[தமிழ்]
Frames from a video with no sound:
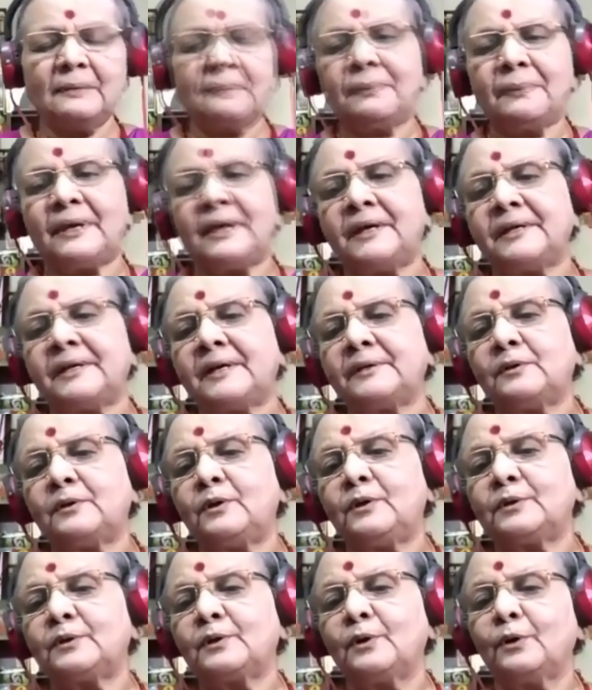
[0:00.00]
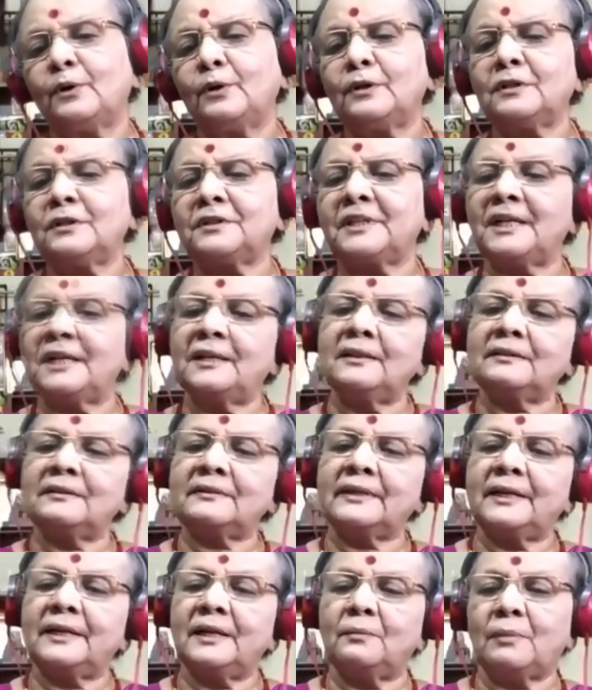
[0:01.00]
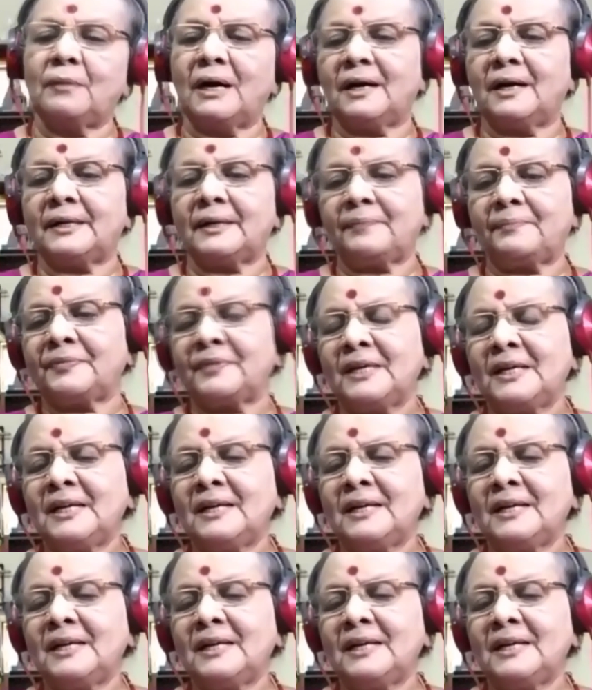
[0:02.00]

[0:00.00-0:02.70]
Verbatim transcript: பேரருள் கூர் திருத்தன பாரம்